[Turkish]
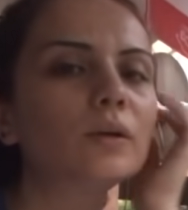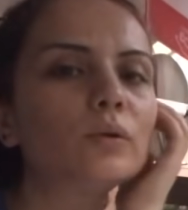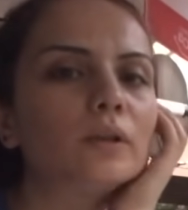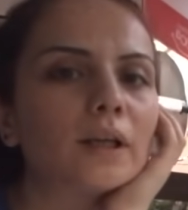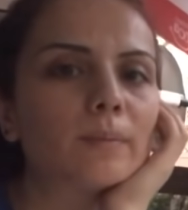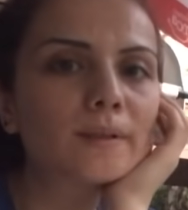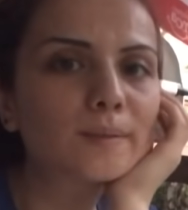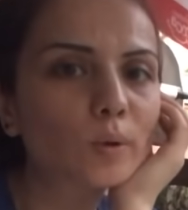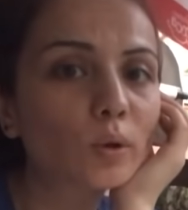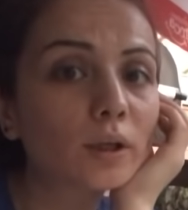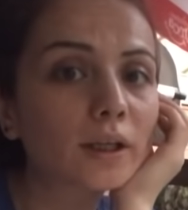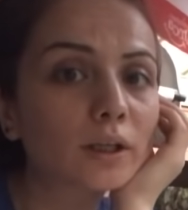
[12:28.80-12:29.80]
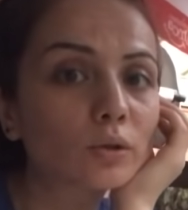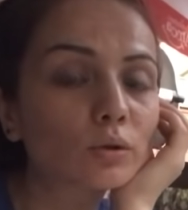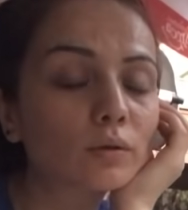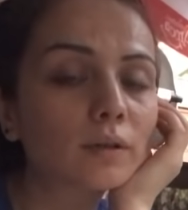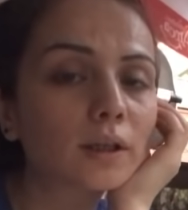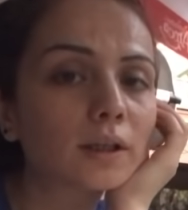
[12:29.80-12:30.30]
günlerimiz böyle
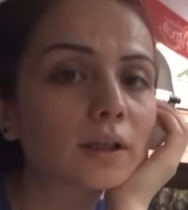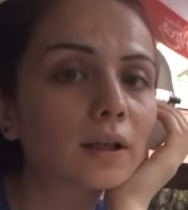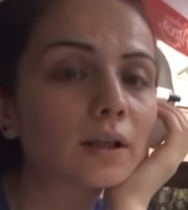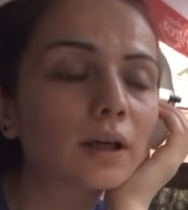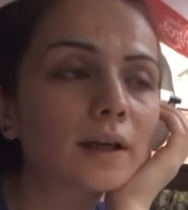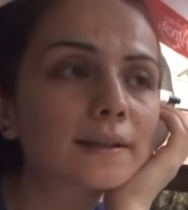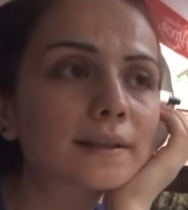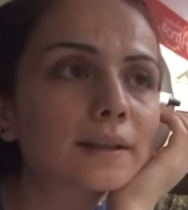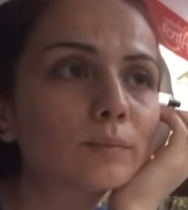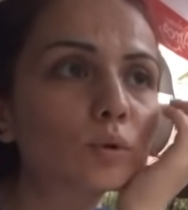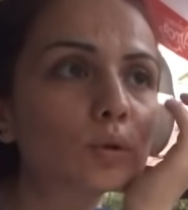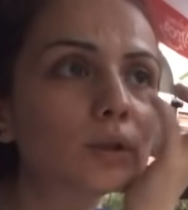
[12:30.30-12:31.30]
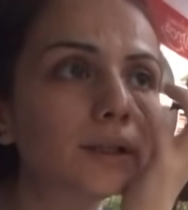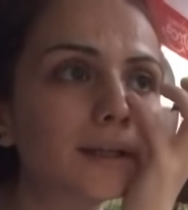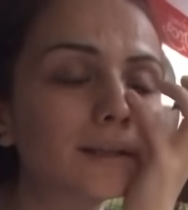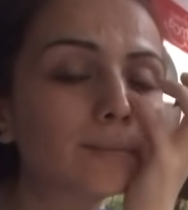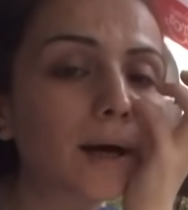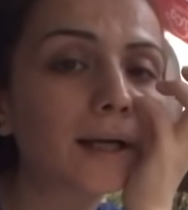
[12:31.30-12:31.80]
geçiyor valla. Aslında bugün niyetim